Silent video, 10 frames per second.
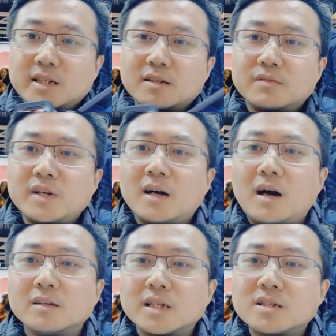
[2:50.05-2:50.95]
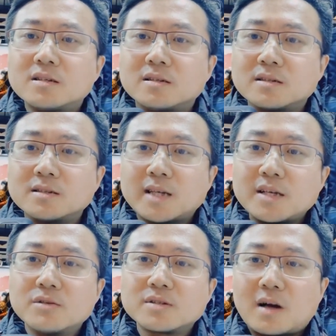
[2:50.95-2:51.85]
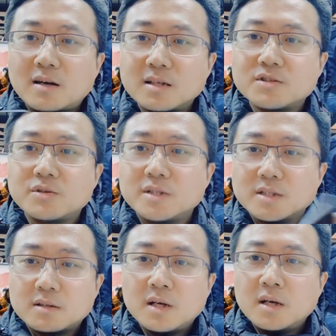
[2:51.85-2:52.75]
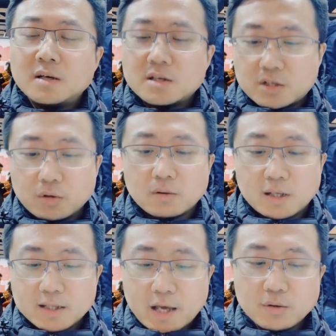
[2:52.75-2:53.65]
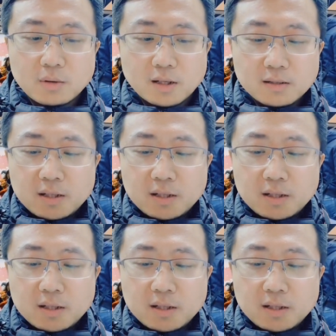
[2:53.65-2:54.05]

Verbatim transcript: 这个是非常好的一个设置，在 EOS R 上就已经使用了，沿用了。